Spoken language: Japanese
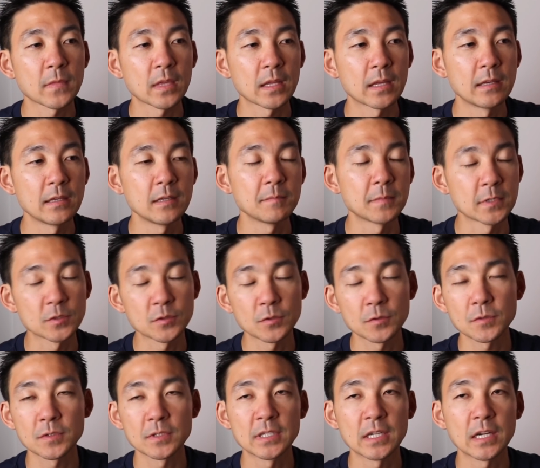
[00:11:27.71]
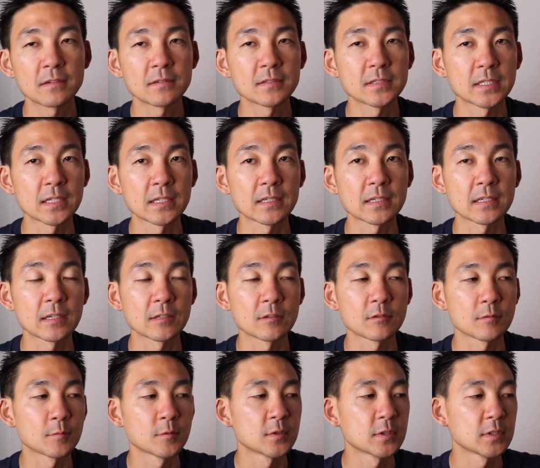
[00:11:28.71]
今状況にあるんじゃないかな
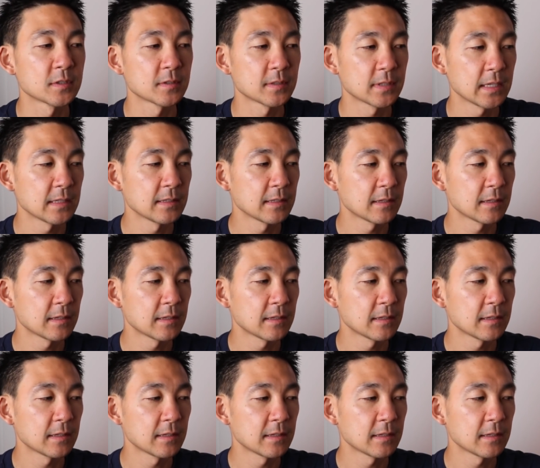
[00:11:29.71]
と思うんですよね。